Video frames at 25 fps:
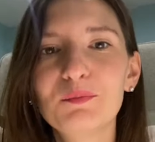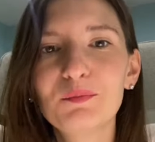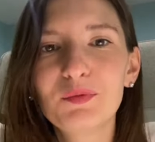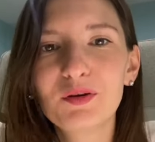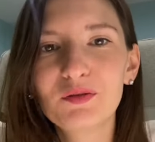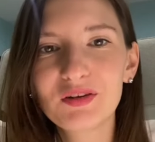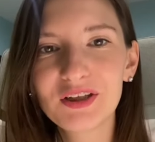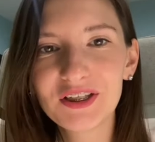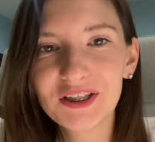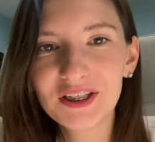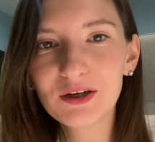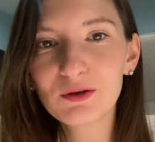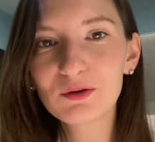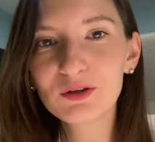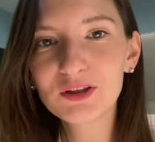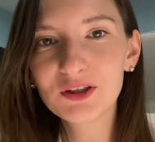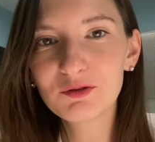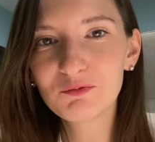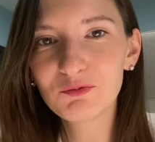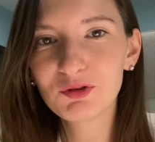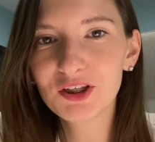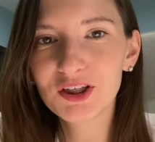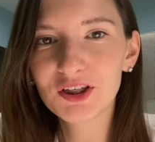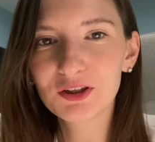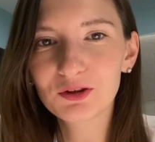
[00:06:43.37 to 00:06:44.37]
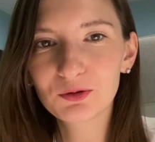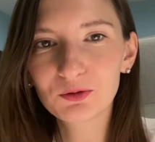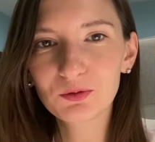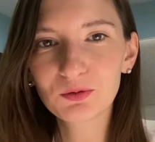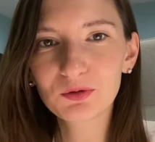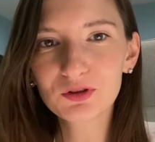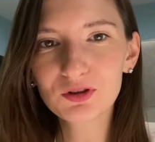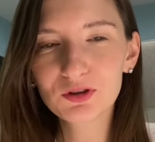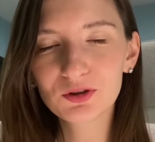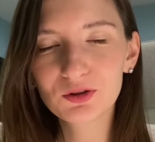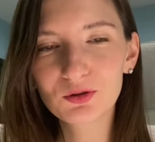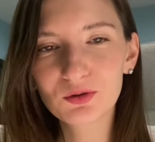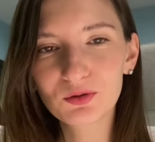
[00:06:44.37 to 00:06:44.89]
повлияло на меня то,
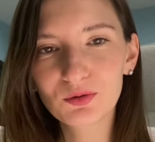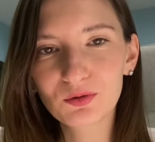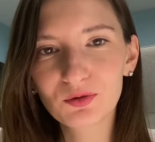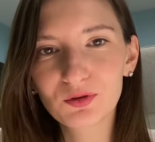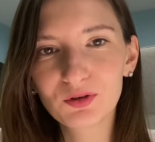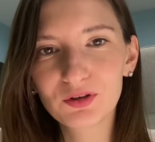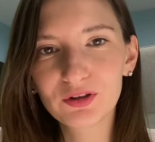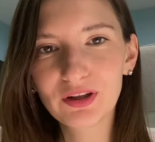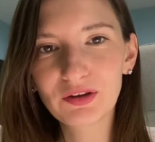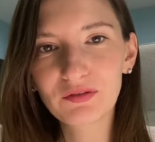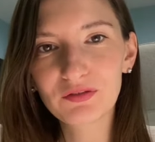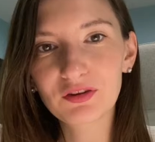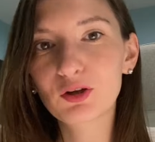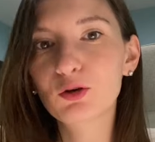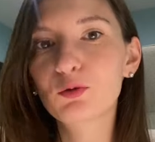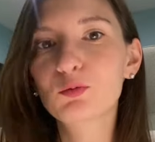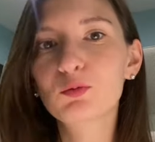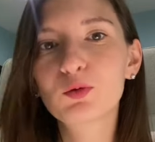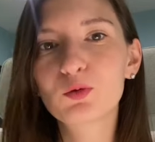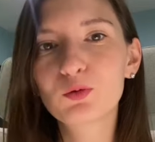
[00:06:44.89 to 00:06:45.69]
что на втором